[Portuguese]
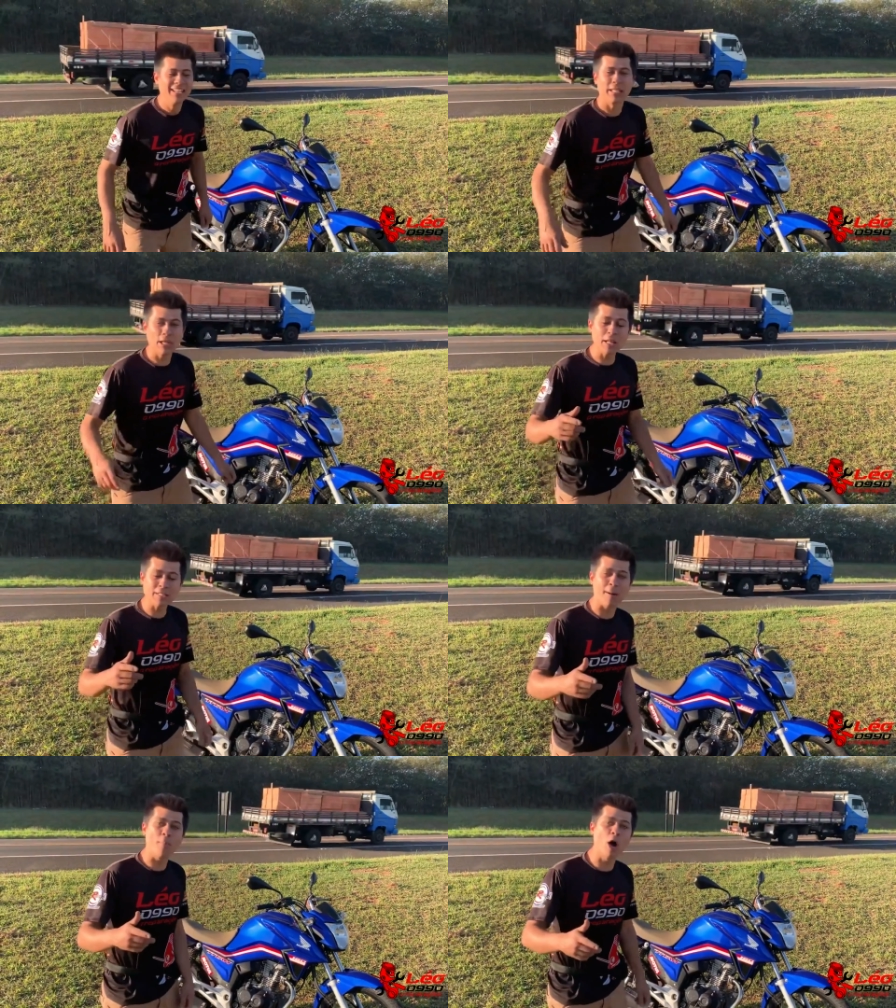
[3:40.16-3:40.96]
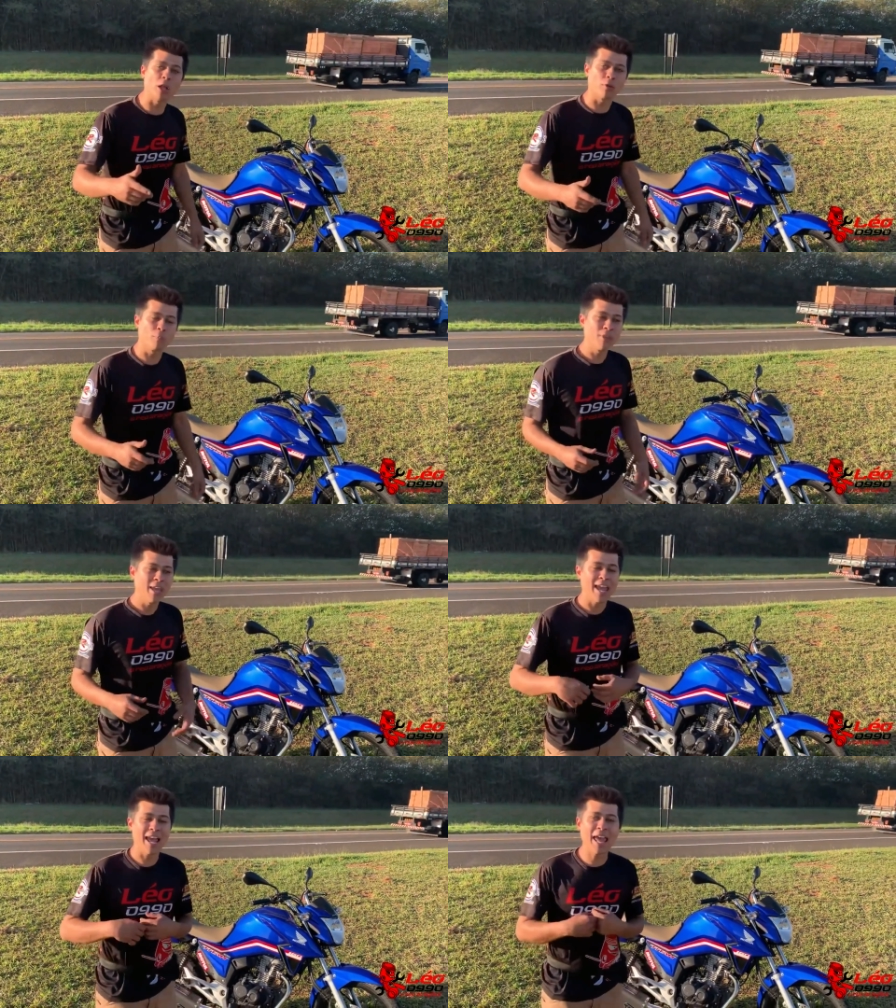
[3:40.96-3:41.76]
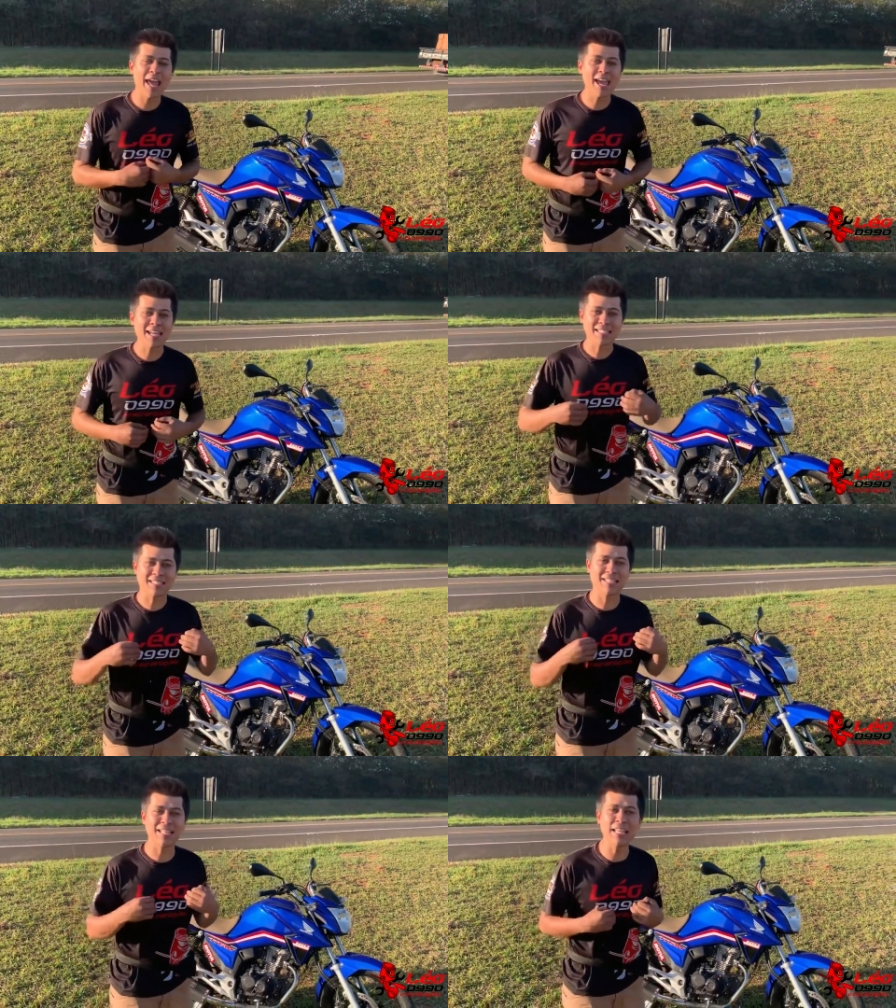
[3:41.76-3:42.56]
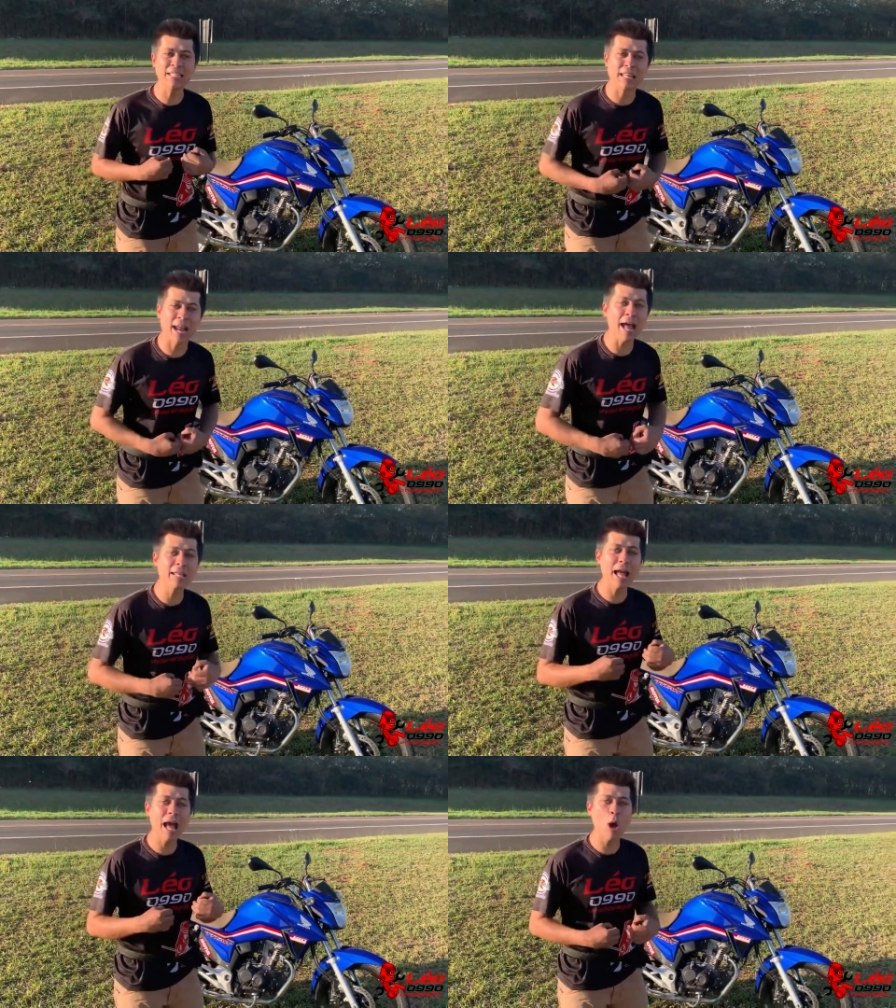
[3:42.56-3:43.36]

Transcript: Então essa moto, ela é cilindrada